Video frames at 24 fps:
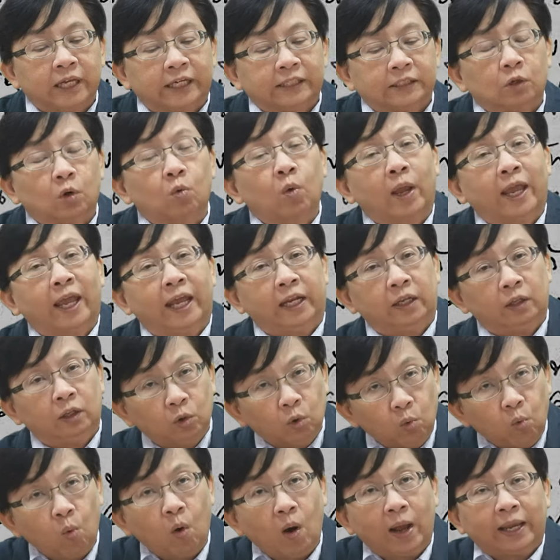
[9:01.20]
เนี่ยทรงเห็น
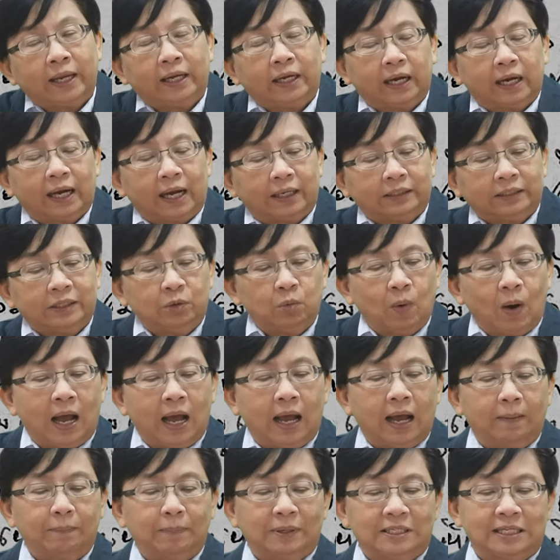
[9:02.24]
ด้วยนะคะที่ว่า
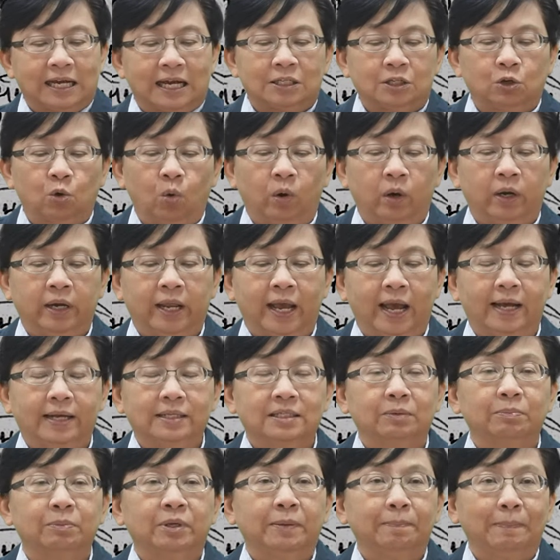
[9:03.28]
ประชาชนเนี่ย
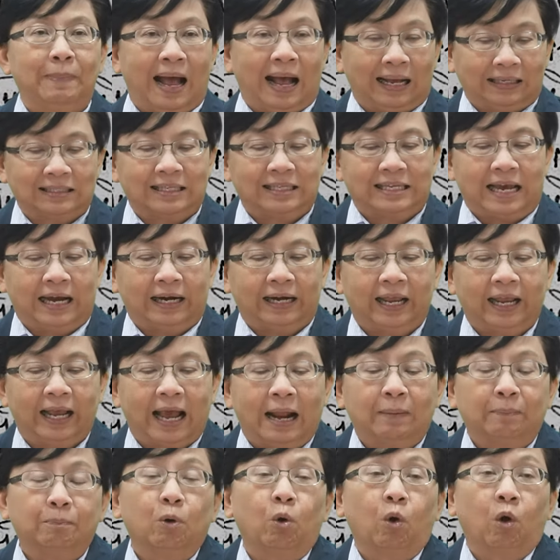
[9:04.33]
จะมีปากเสียงใน
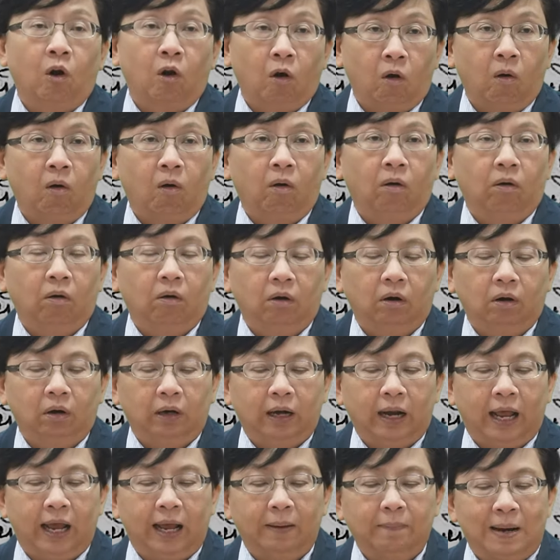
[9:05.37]
การปกครอง
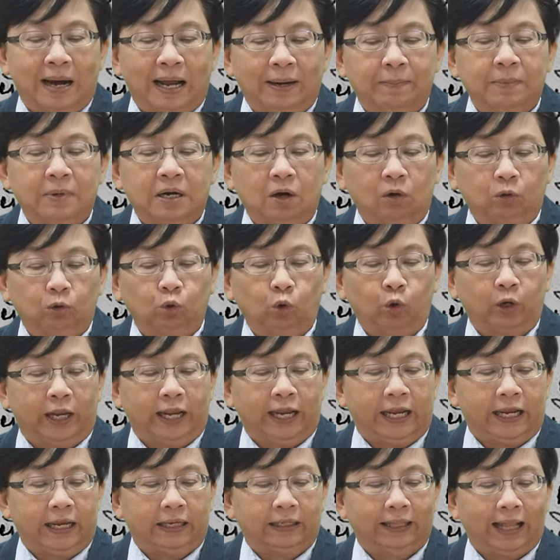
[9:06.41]
นะคะบ้านเมืองของตน
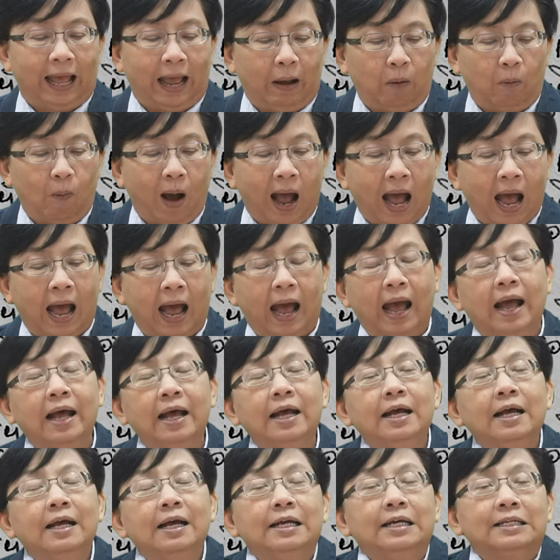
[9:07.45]
เองแต่ว่า
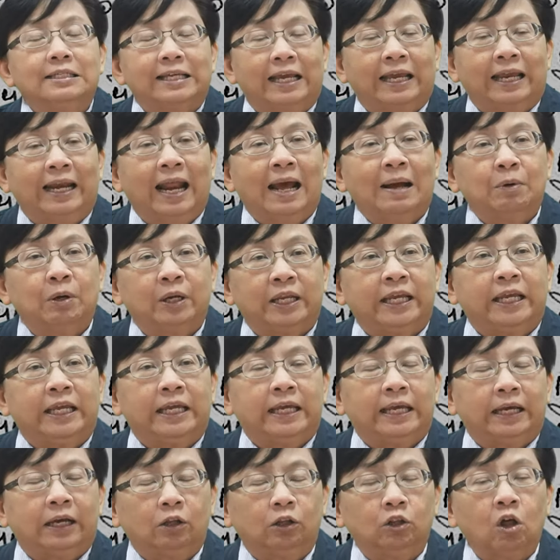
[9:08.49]
เสนาบดี
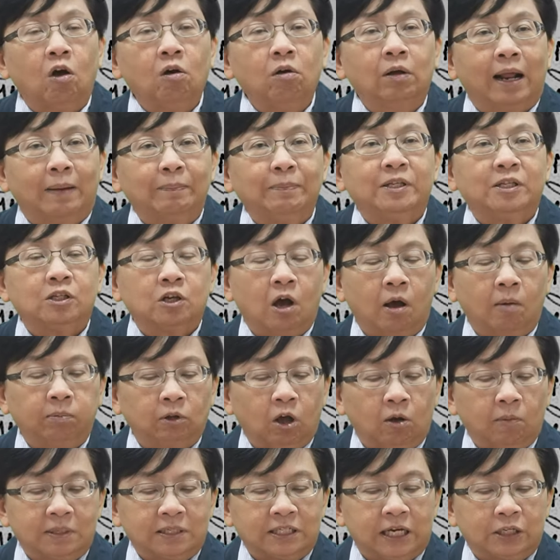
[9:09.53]
ก็ต้องรับผิดชอบ
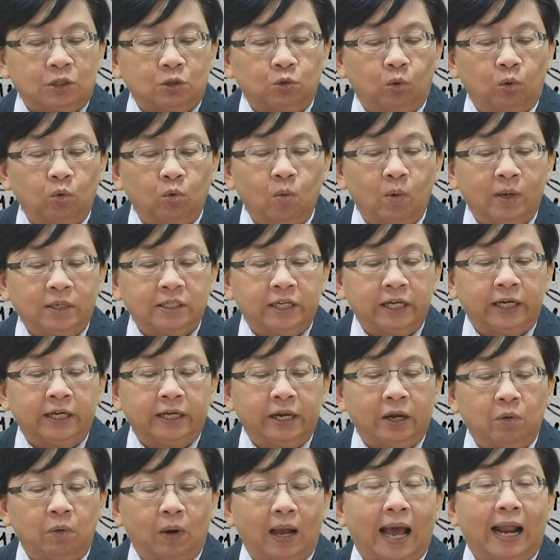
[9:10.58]
ต่อประชาชนด้วยเช่น
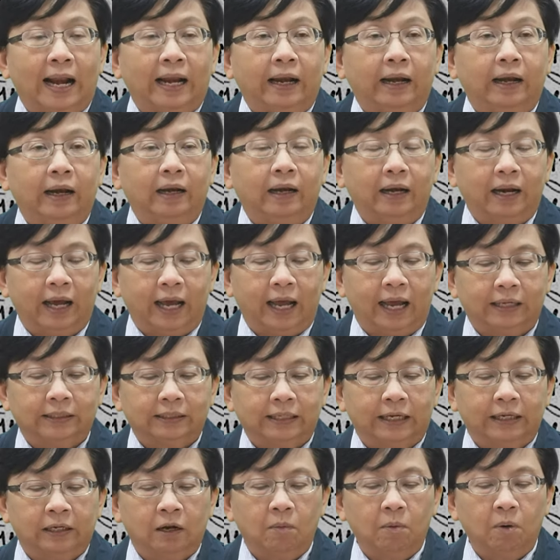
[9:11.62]
เดียวกันนะคะ
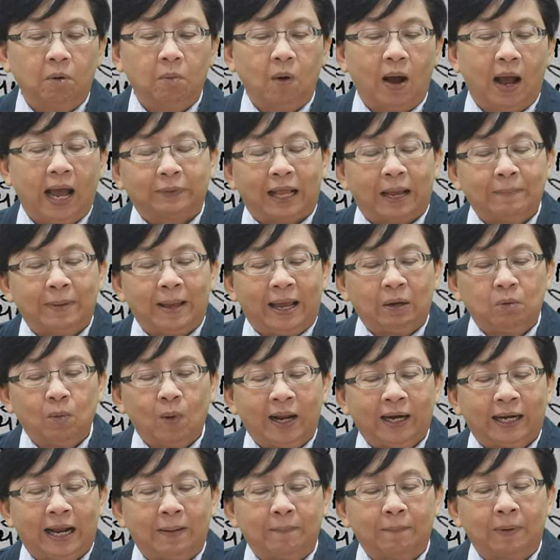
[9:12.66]
ท่านก็บอกว่าถ้าแม้น
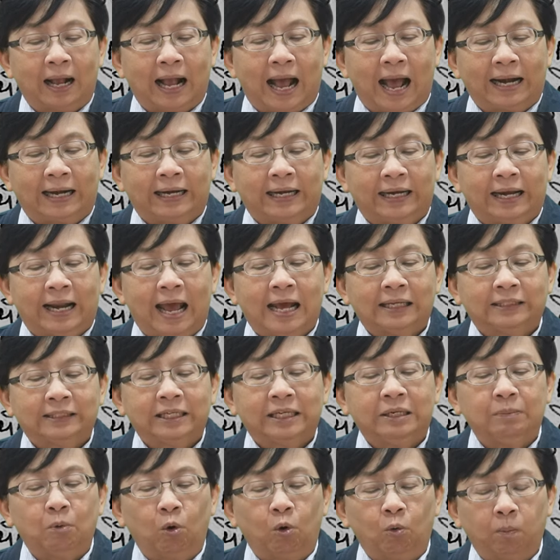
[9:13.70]
ว่าทำการในหน้า
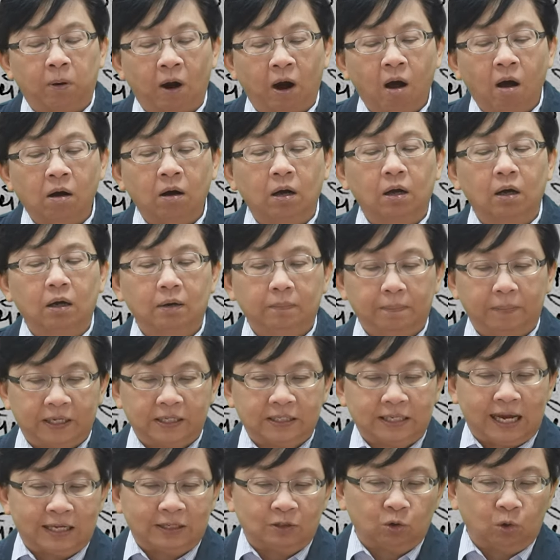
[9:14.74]
ที่บกพร่องป
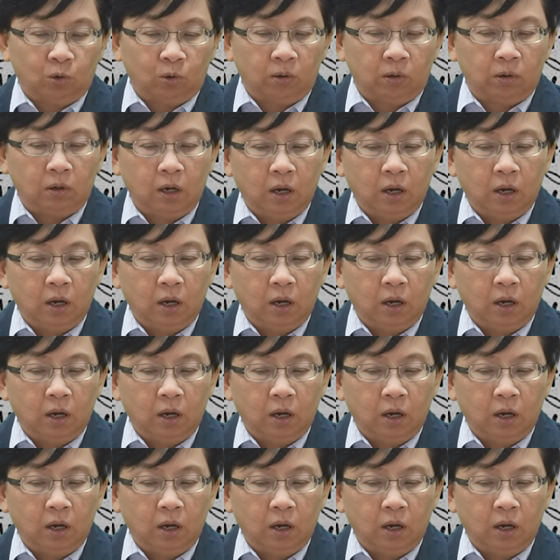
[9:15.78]
ระชาชน